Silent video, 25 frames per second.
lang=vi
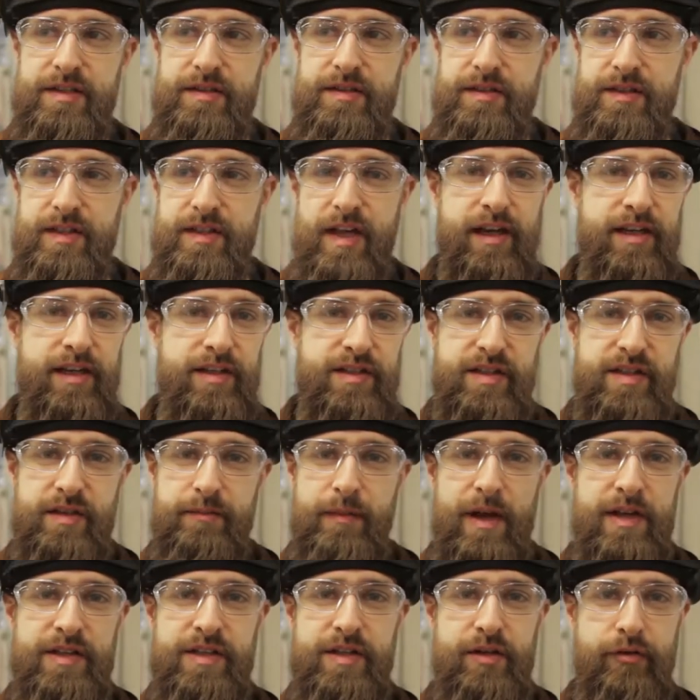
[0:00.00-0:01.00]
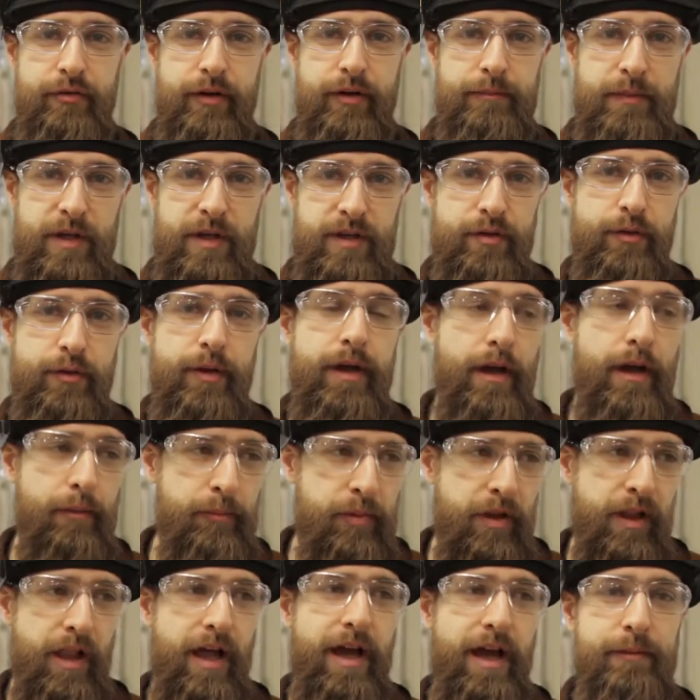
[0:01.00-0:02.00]
trình đa dạng cùng với
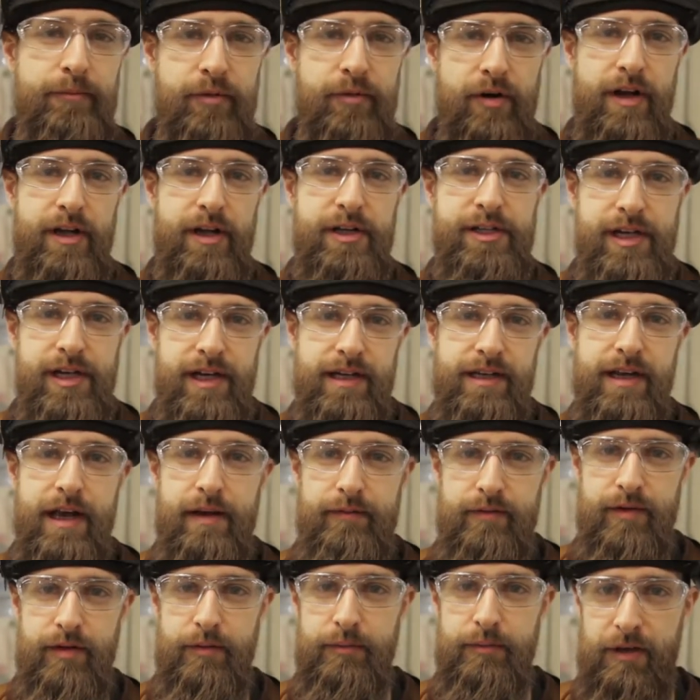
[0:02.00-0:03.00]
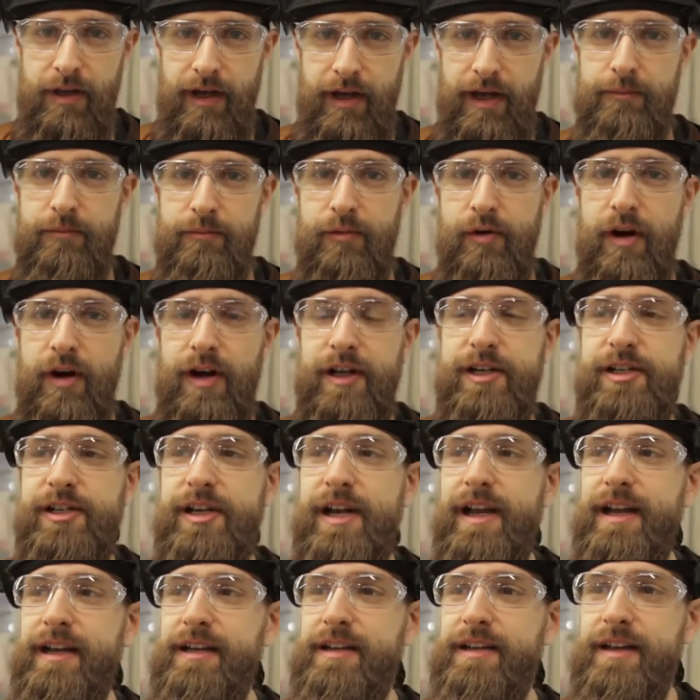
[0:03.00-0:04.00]
cơ sở vật chất đáp ứng
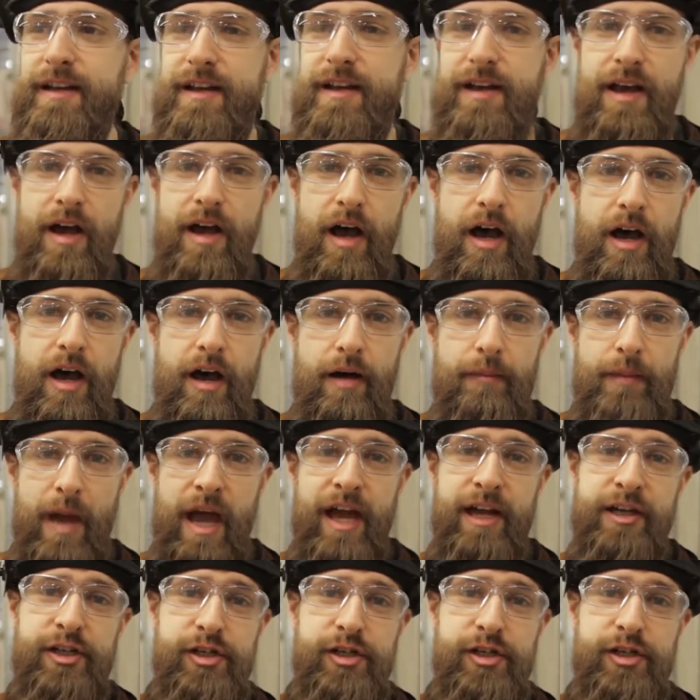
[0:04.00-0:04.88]
đầy đủ các nhu cầu